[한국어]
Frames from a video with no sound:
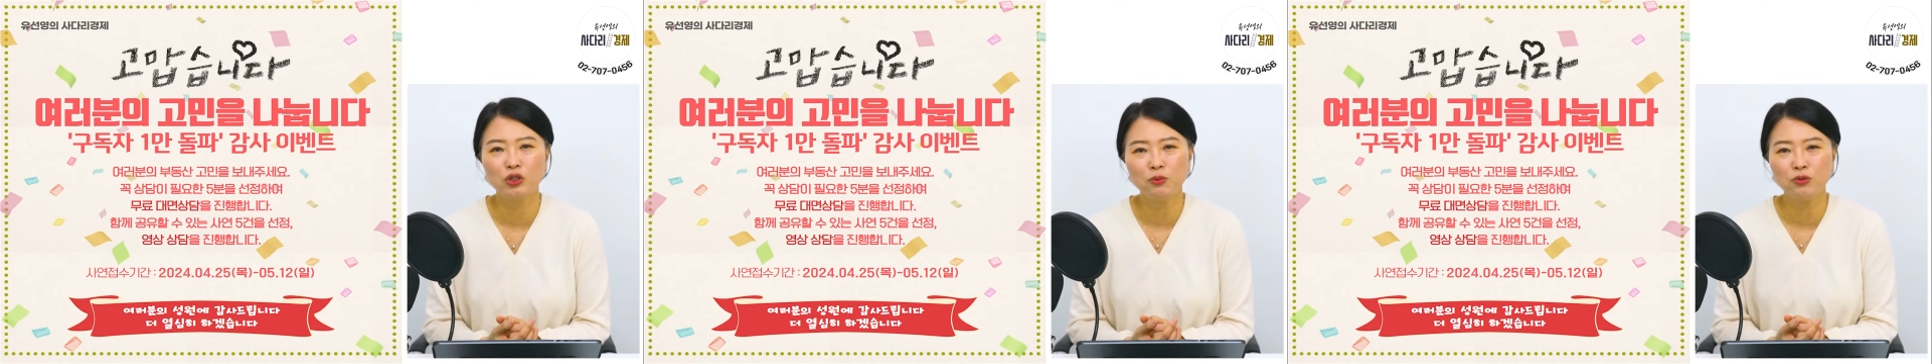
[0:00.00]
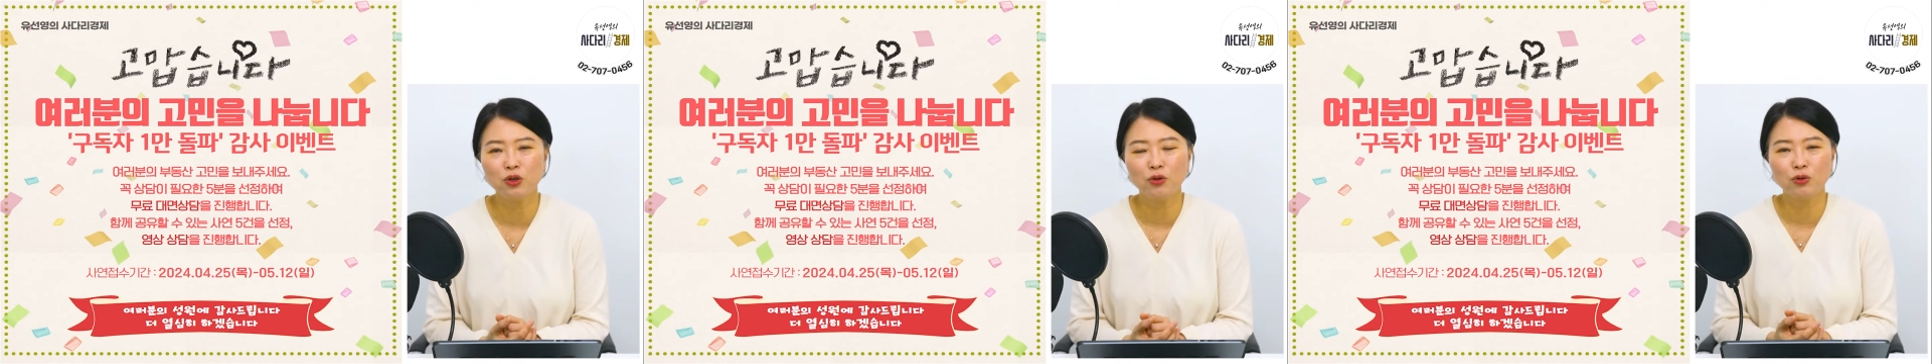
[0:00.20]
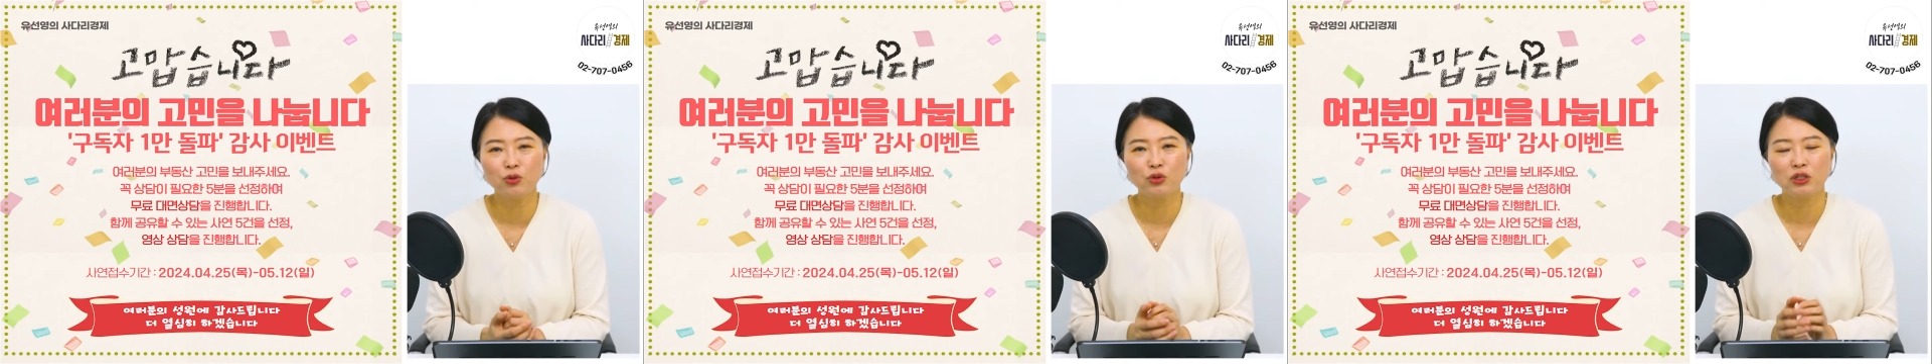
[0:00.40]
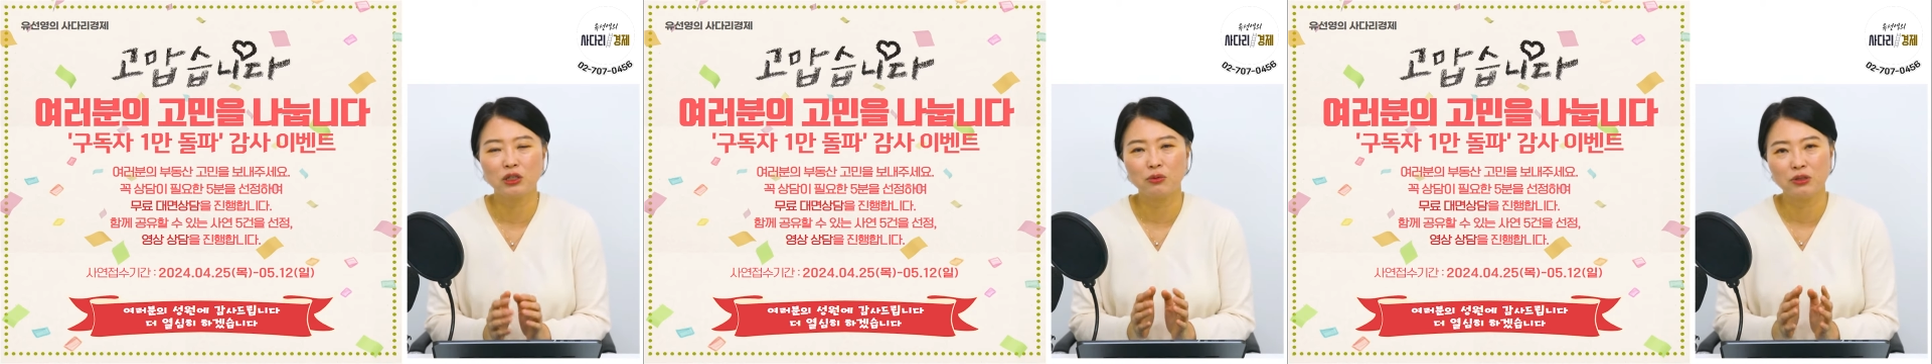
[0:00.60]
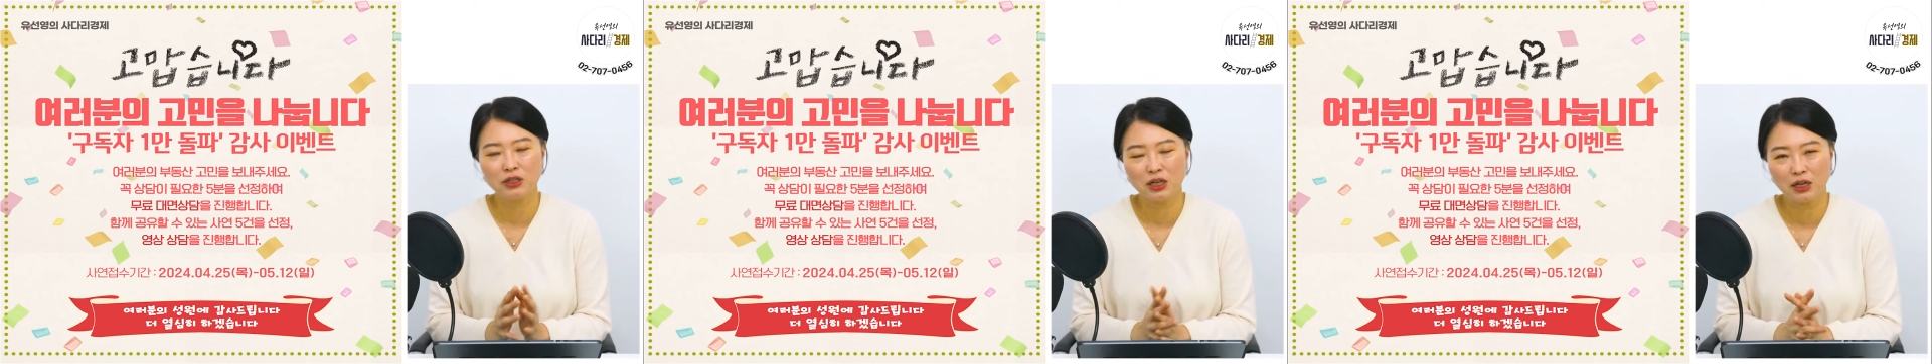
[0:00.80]
심정으로
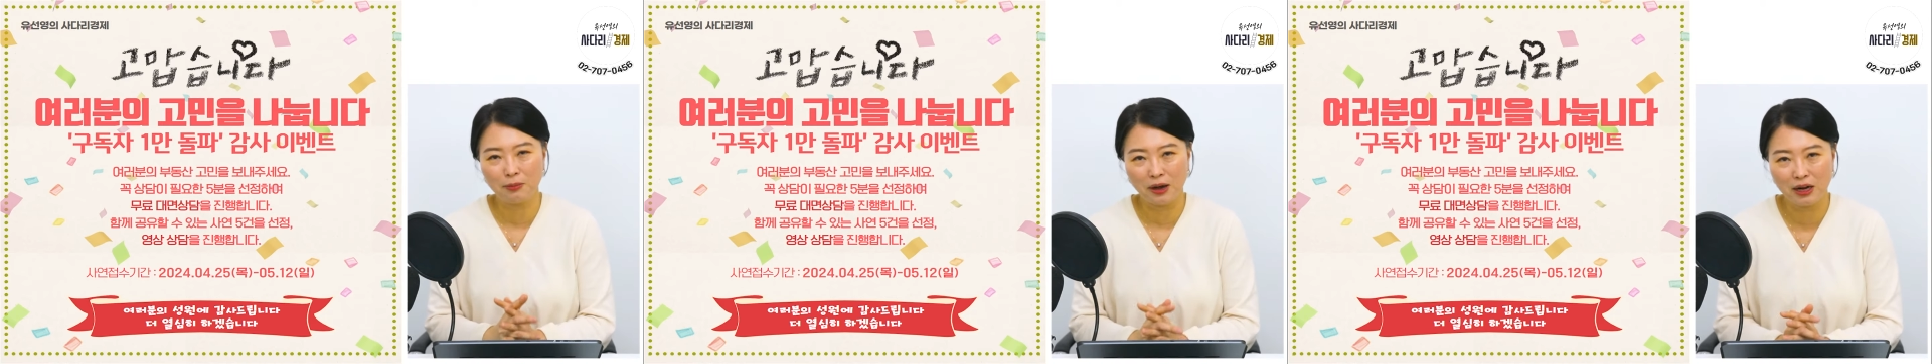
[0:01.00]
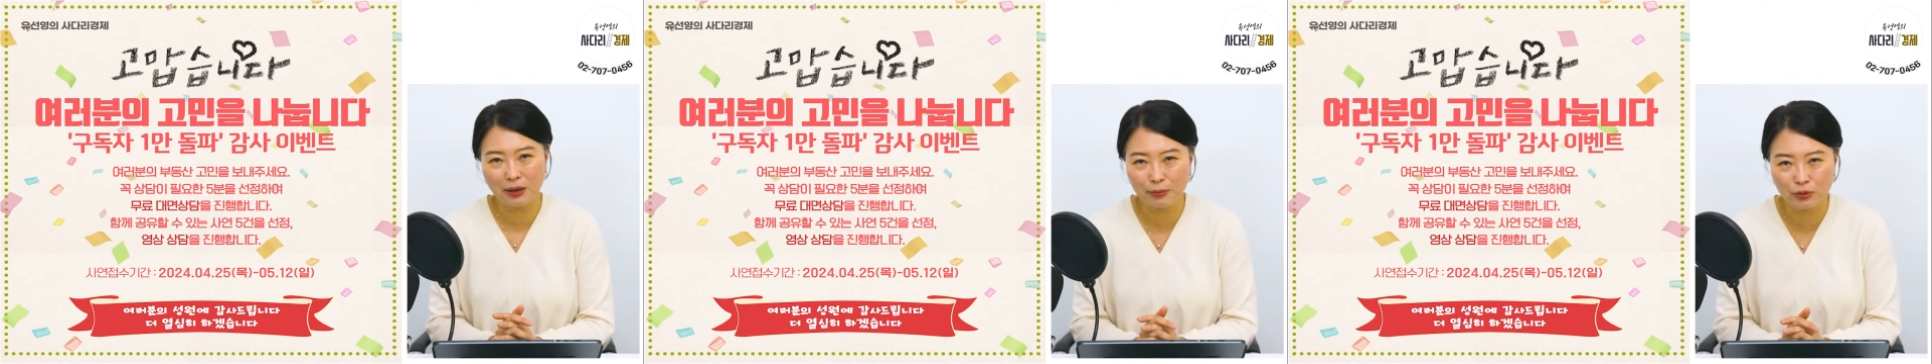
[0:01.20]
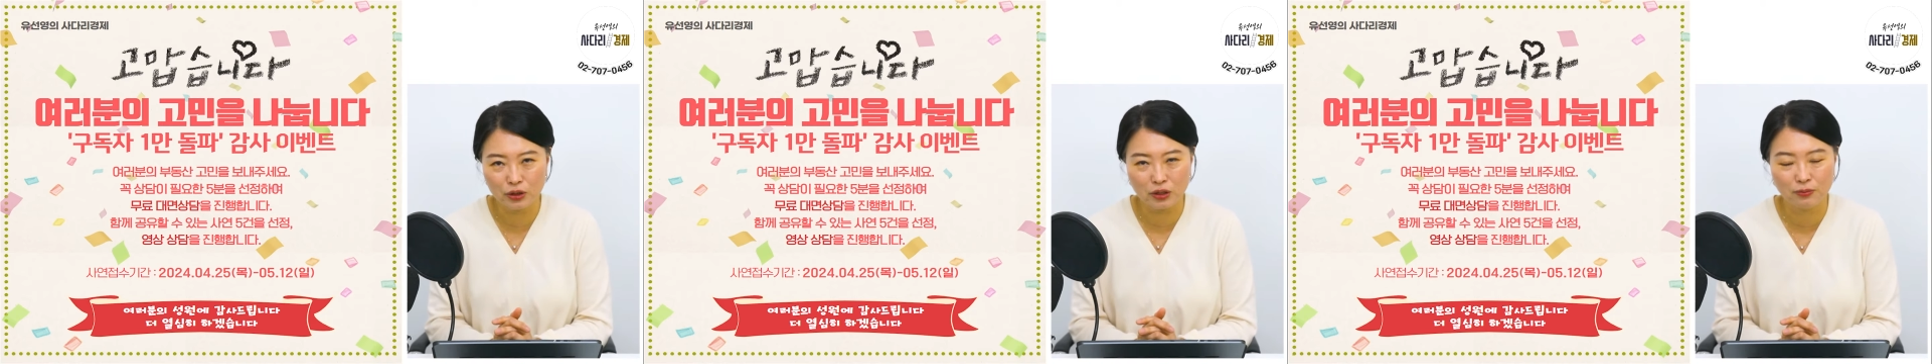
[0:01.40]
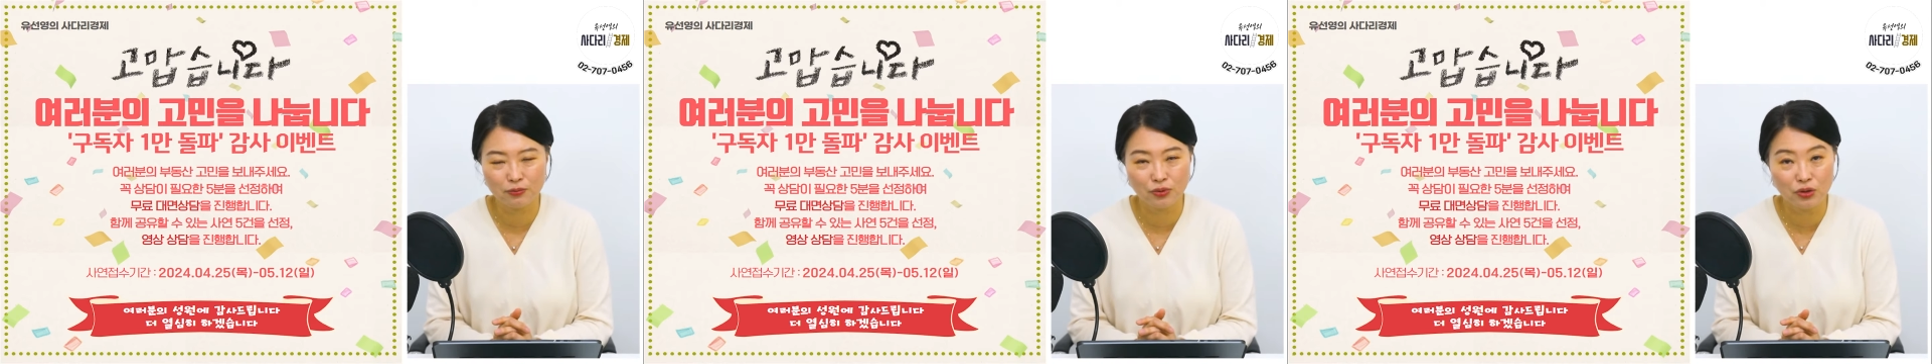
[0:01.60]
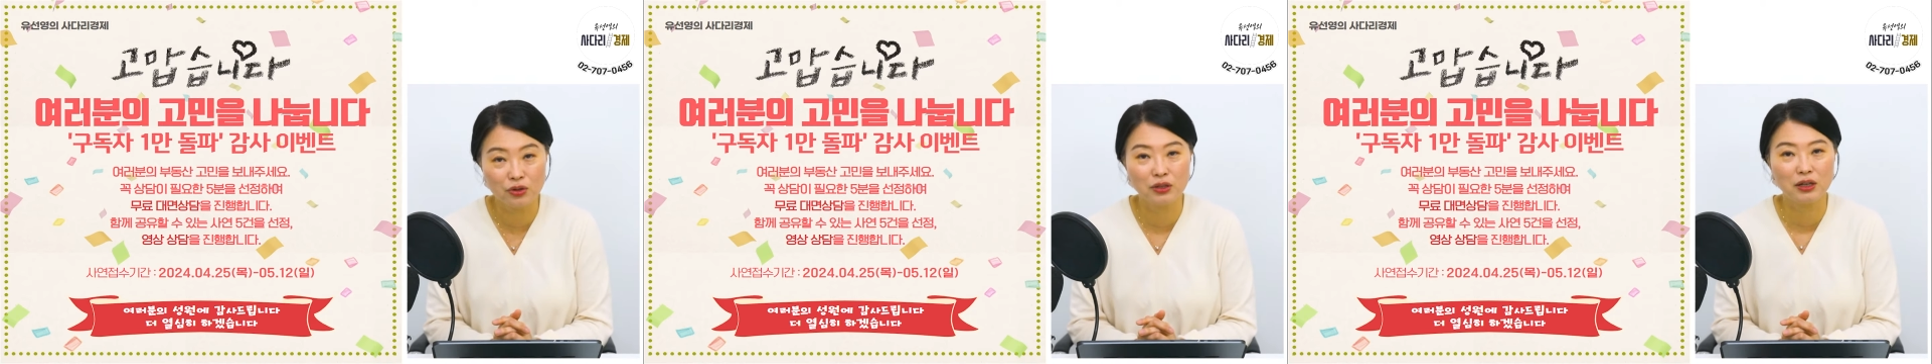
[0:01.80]
지금 시장을 바라보시는
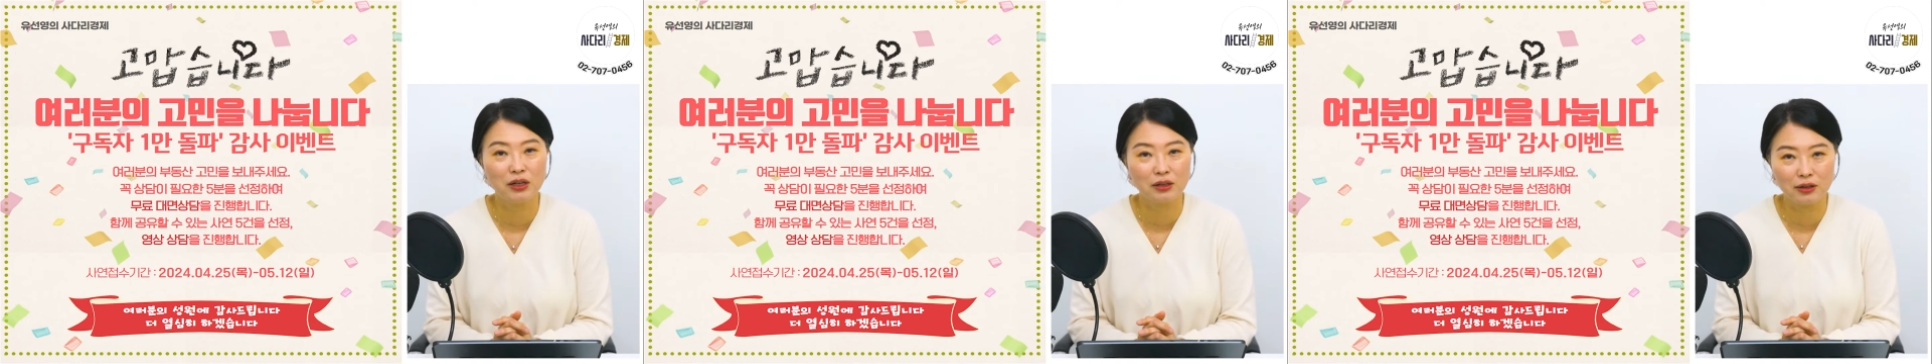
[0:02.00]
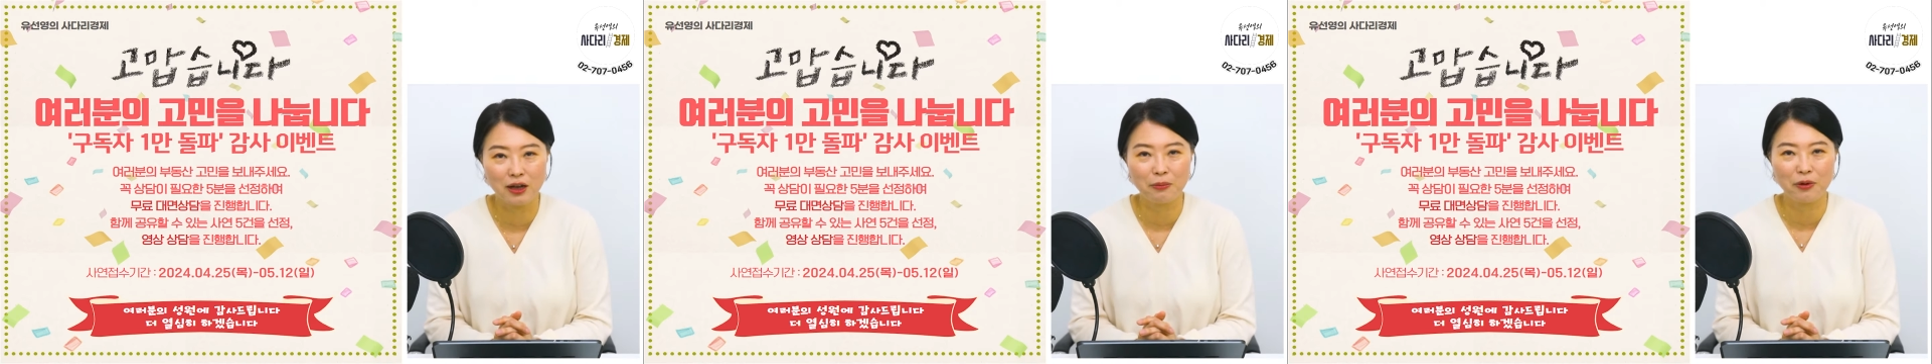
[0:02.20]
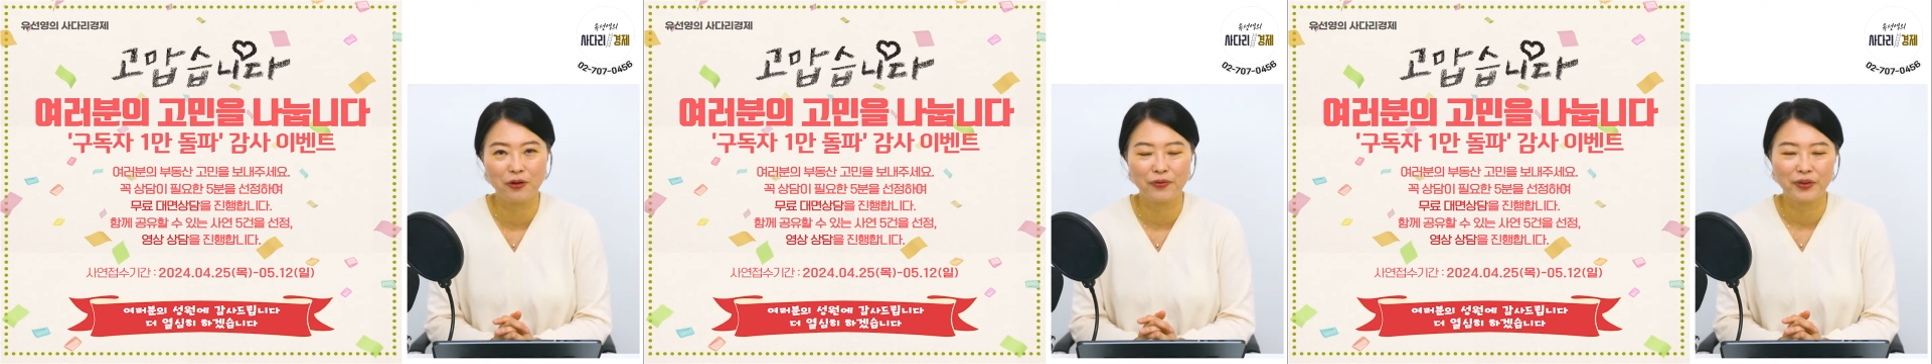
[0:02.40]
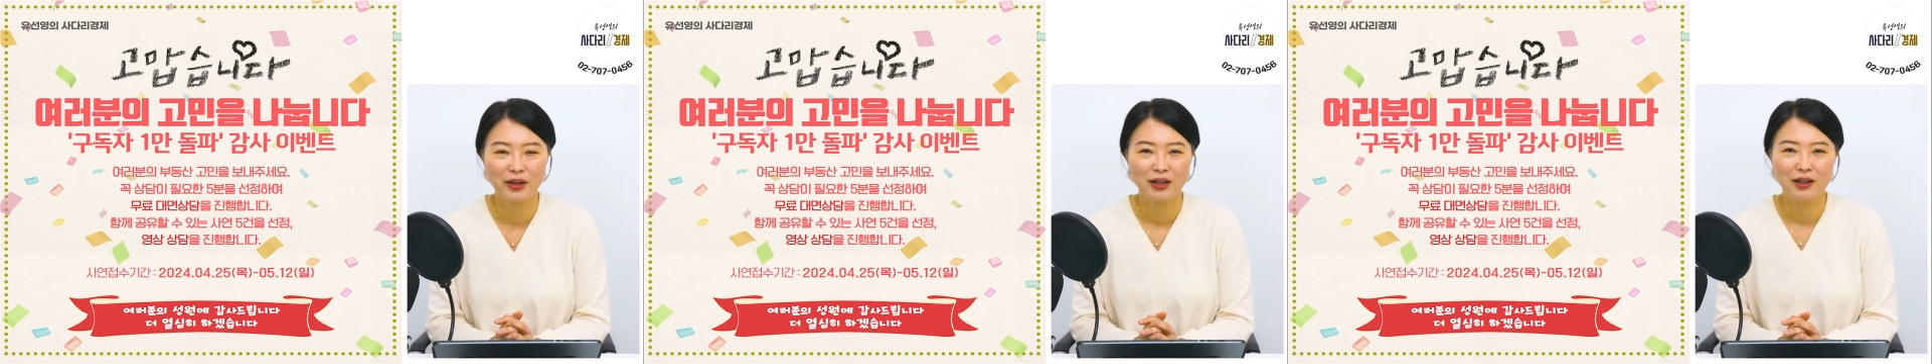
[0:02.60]
분들이 있다면,